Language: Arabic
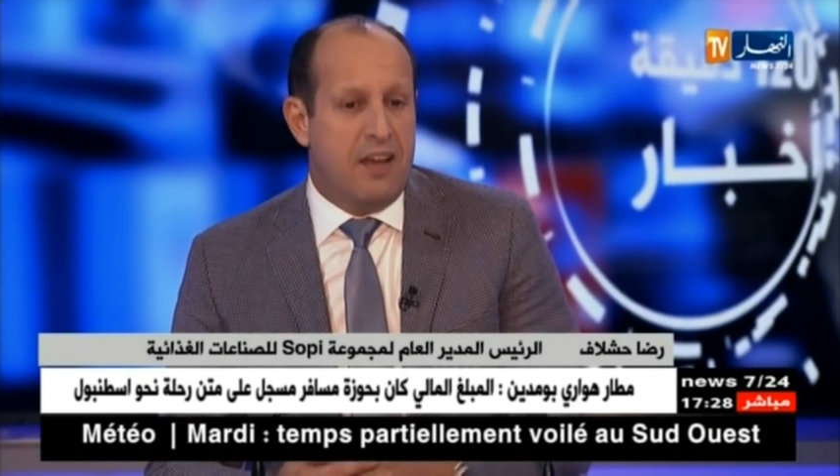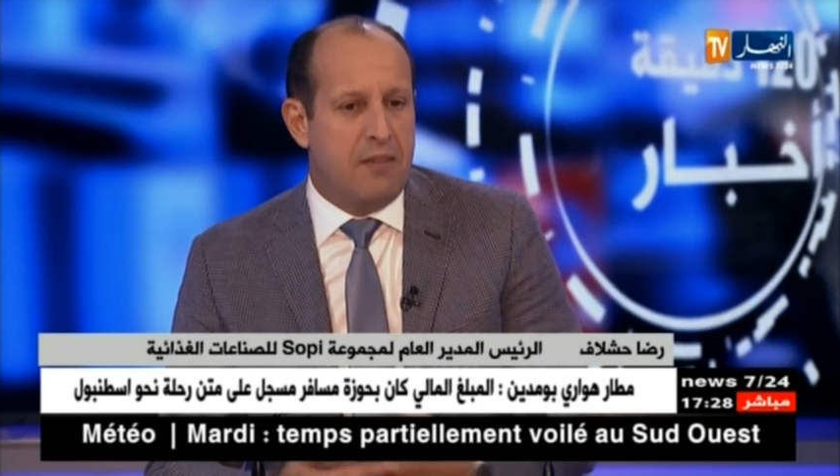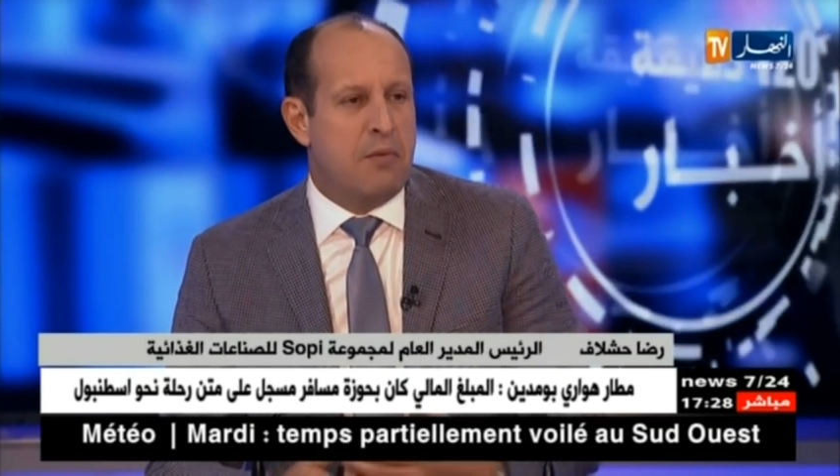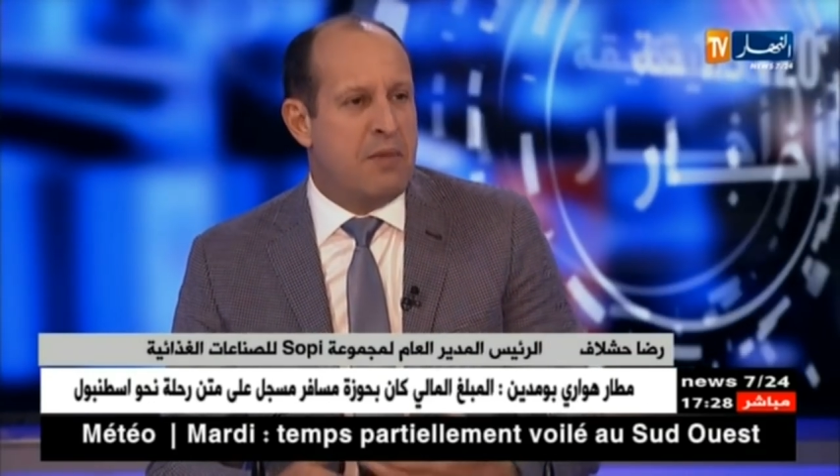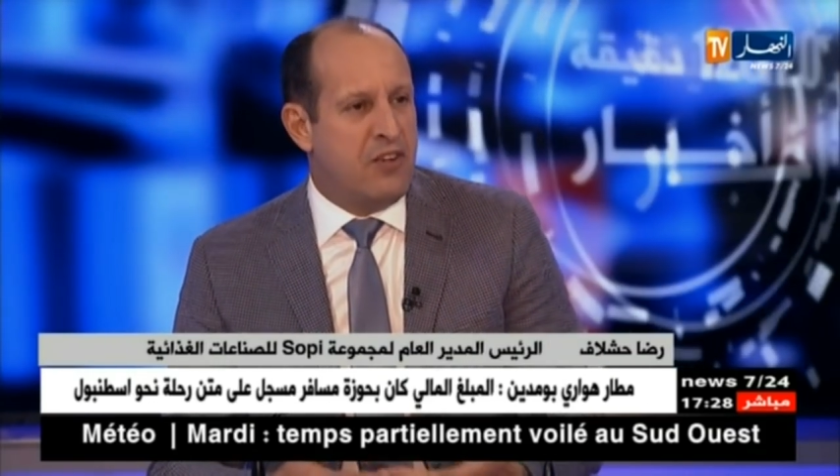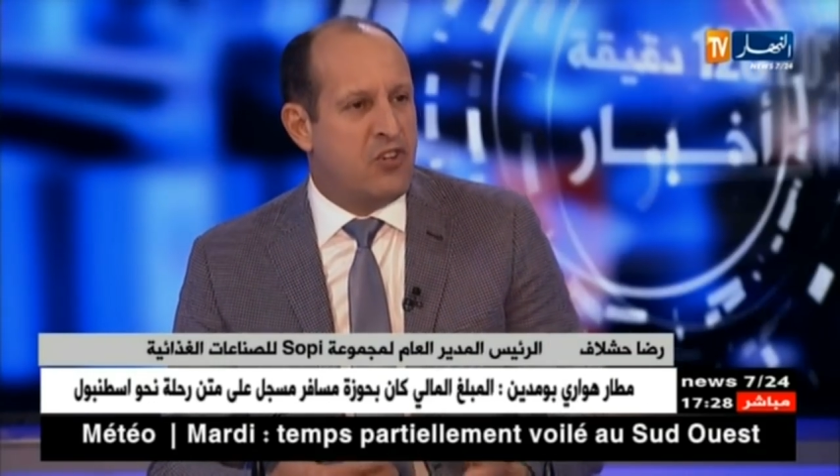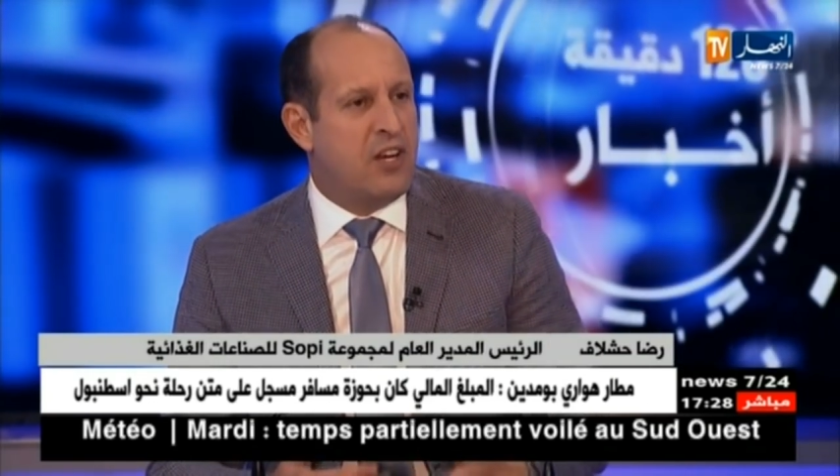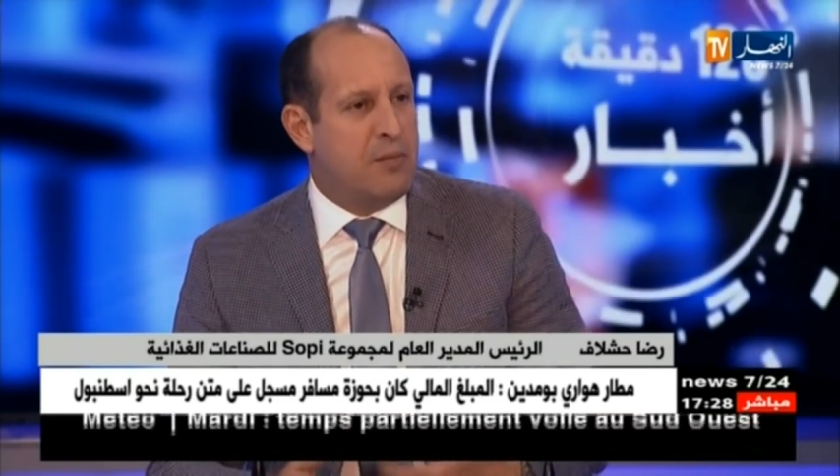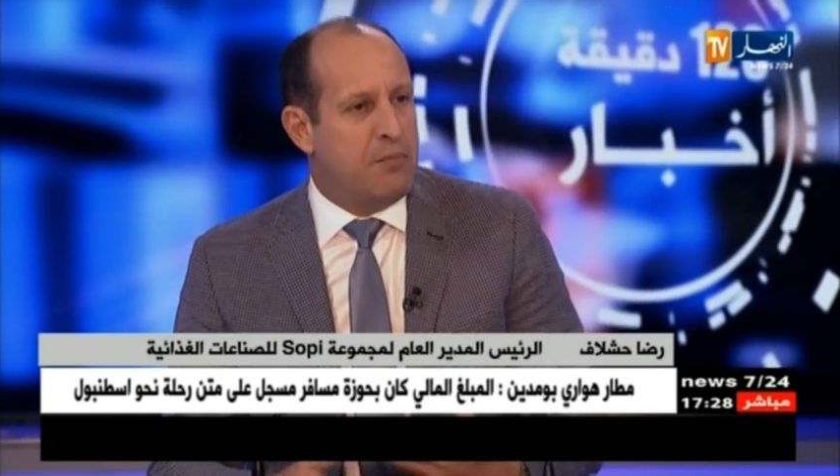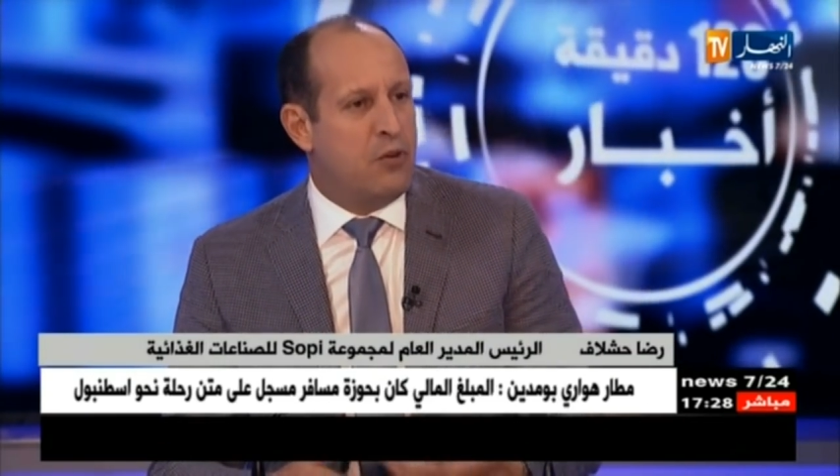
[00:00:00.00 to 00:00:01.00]
مما
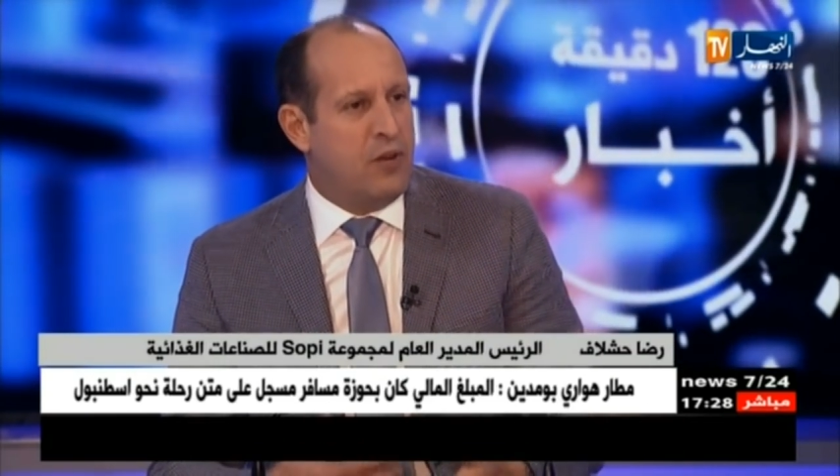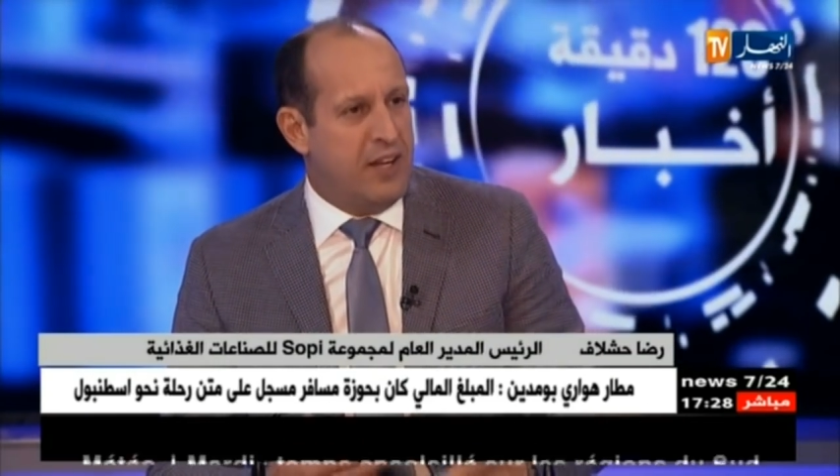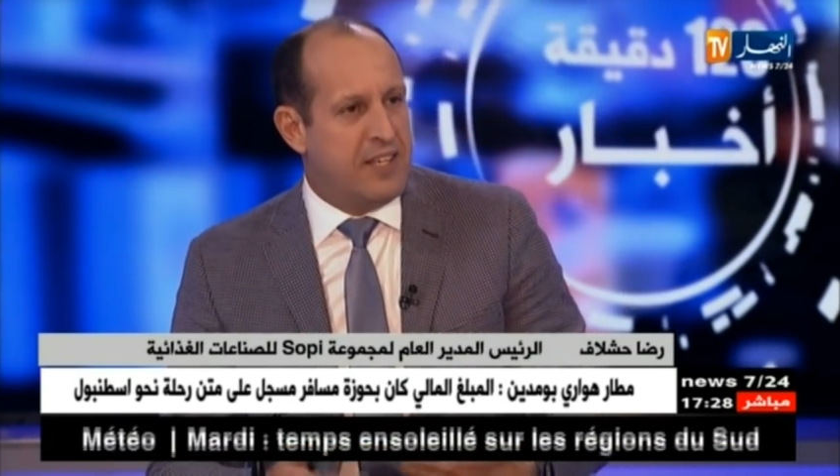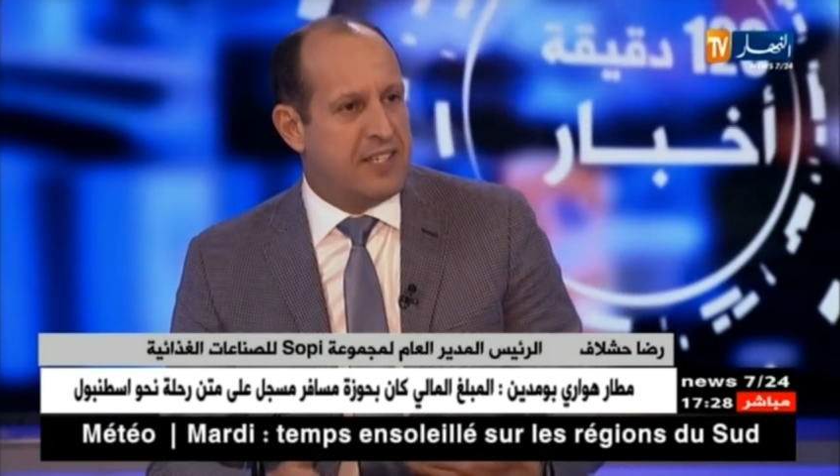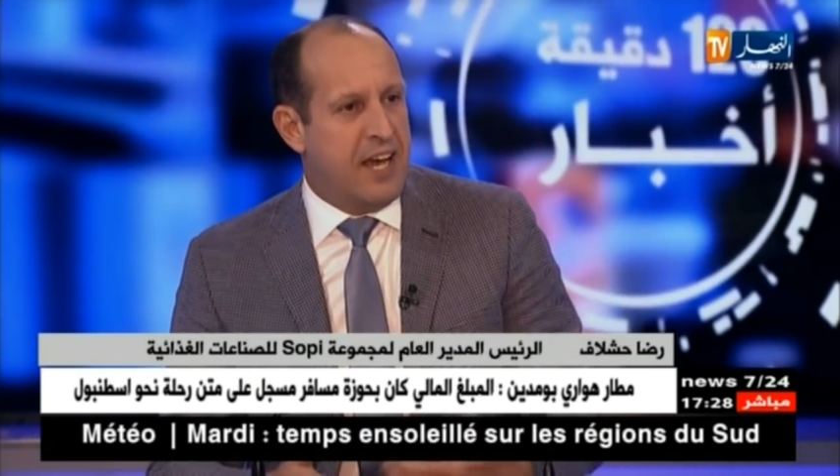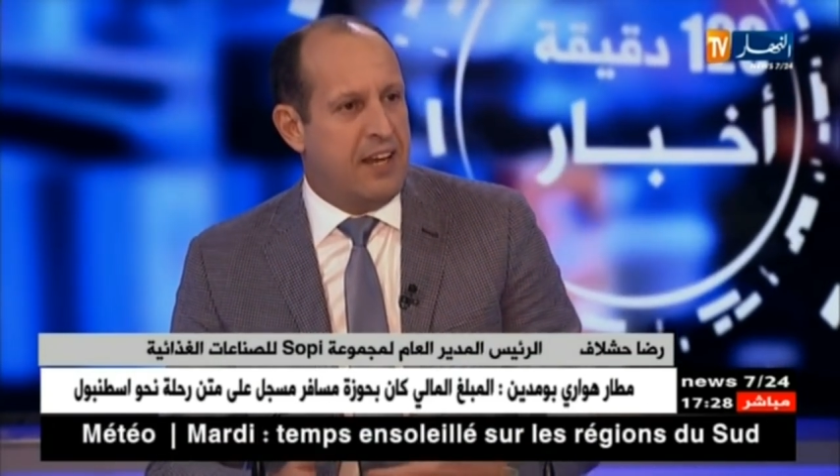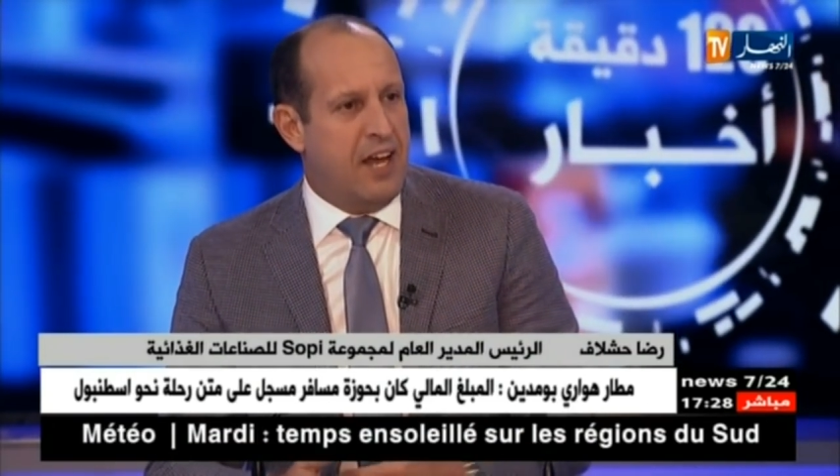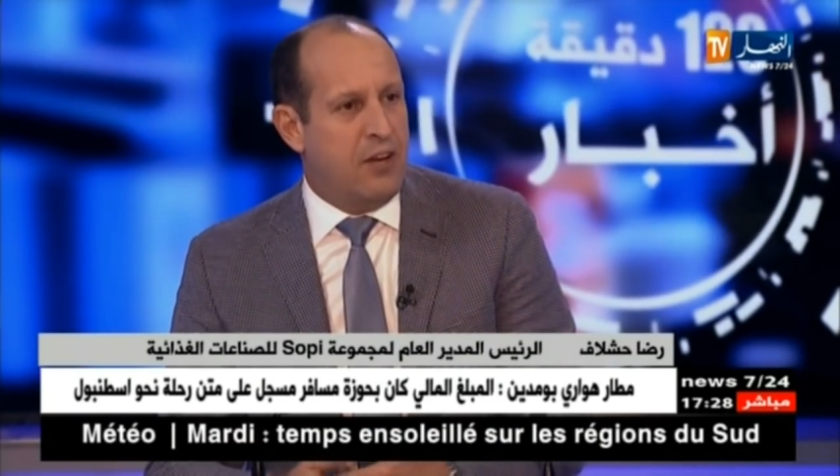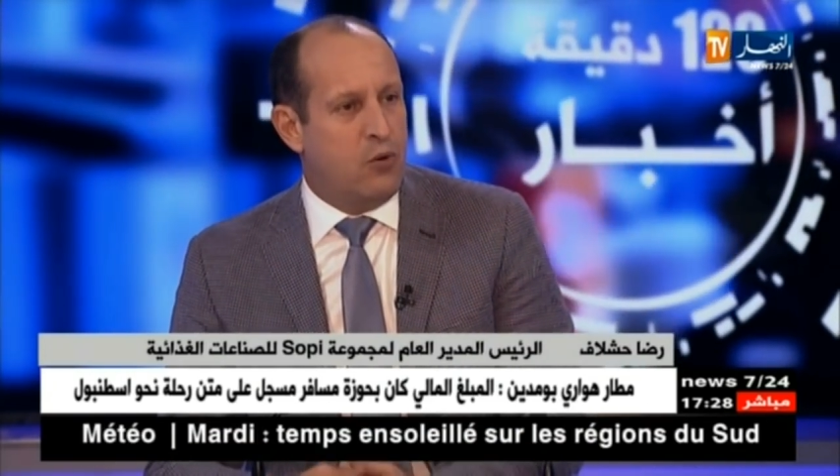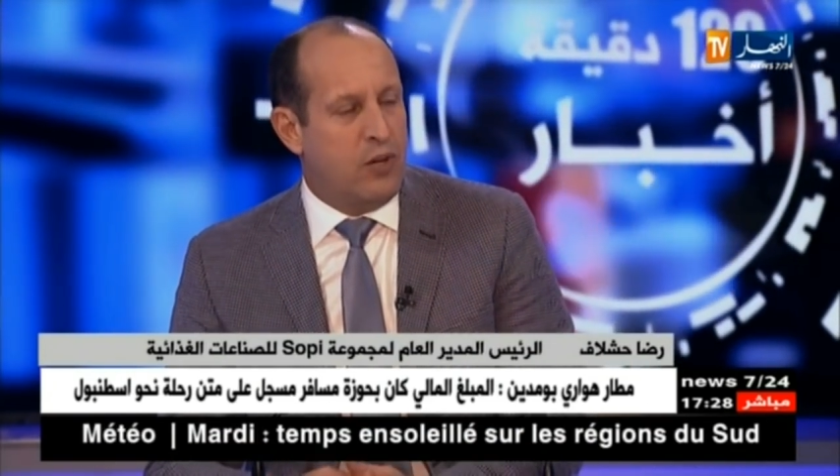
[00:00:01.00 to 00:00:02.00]
يتجنب منه الانسان
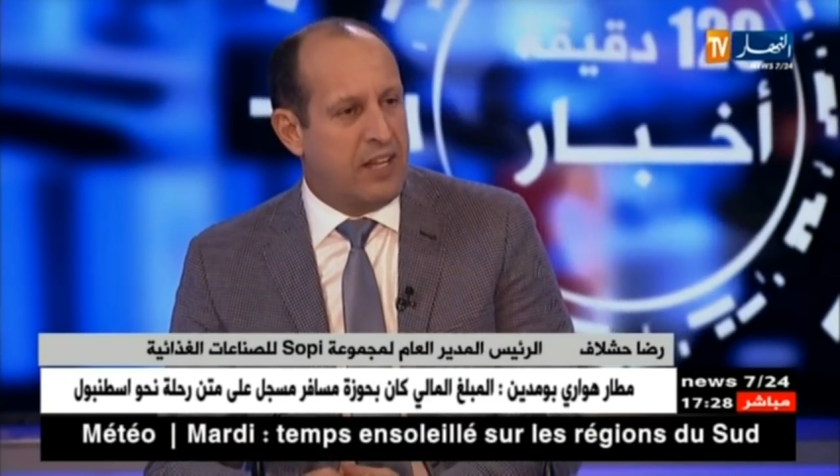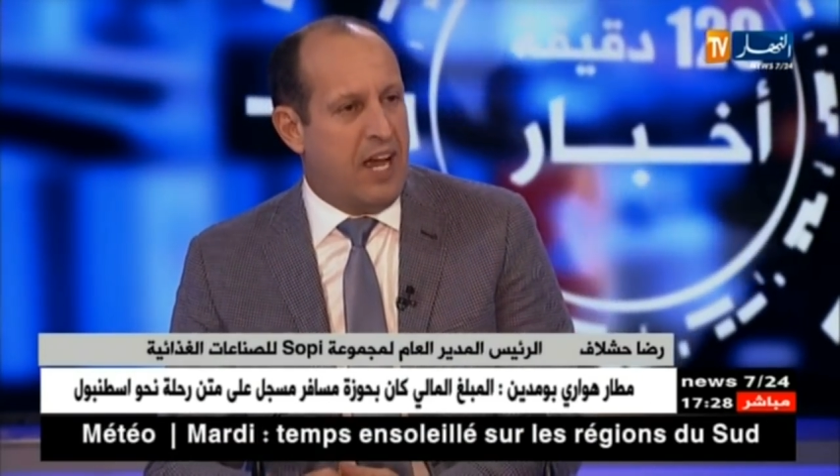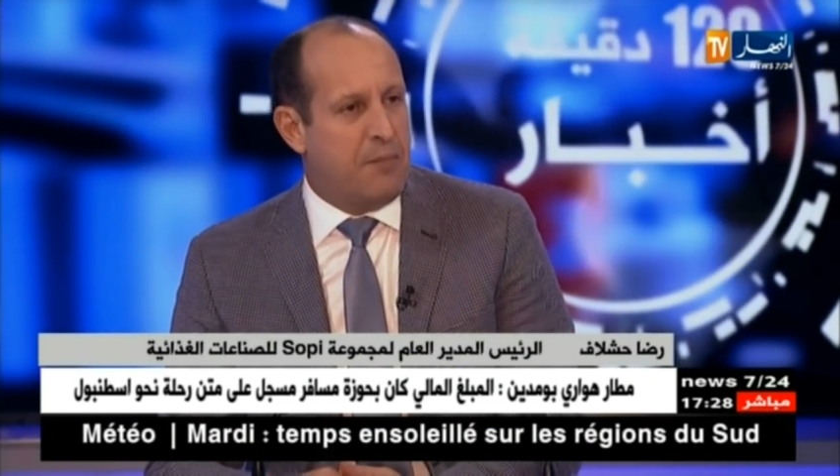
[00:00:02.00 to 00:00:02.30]
انه يطيح